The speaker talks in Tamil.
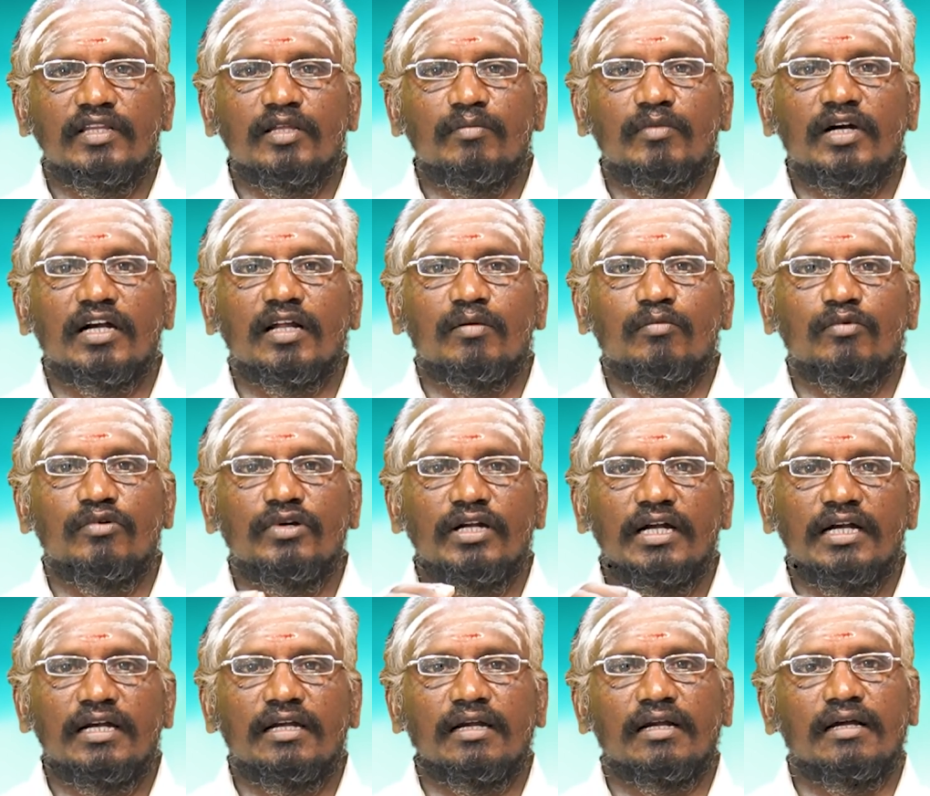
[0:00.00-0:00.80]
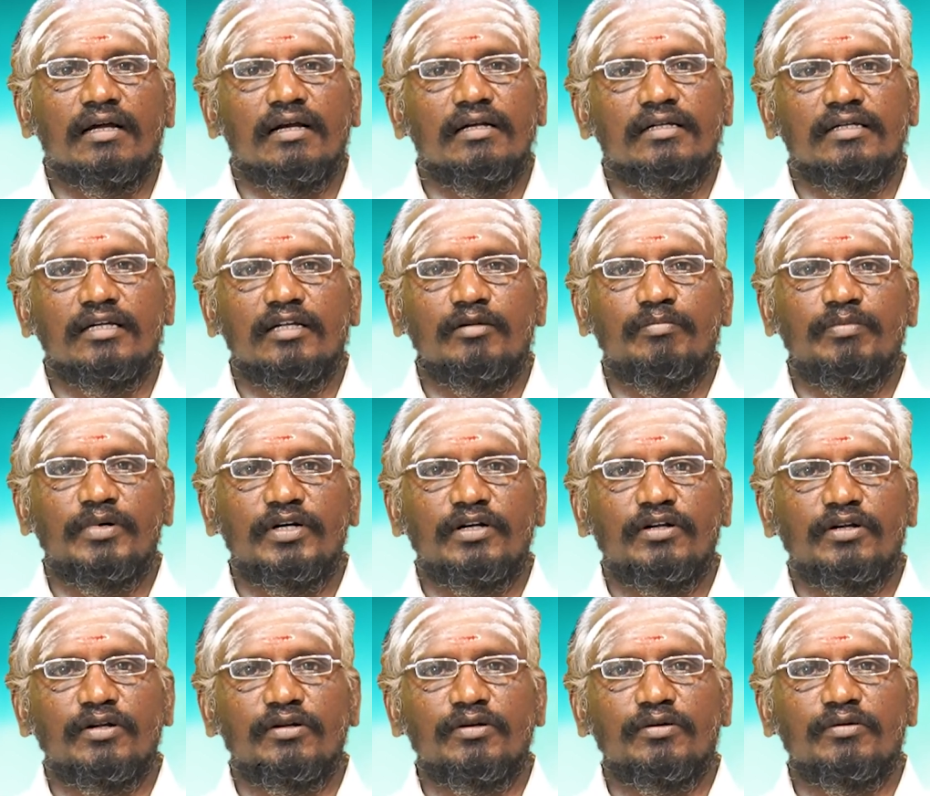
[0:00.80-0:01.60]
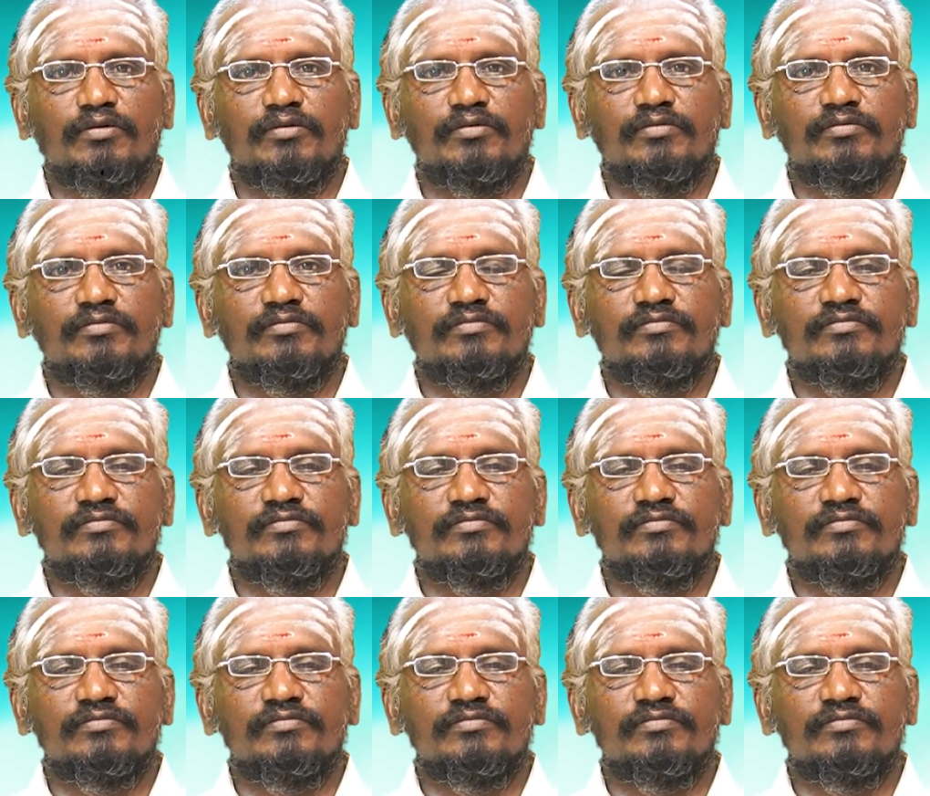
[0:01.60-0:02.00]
விதமான முன்னேற்றங்கள் ஏற்பட்டிருக்கும்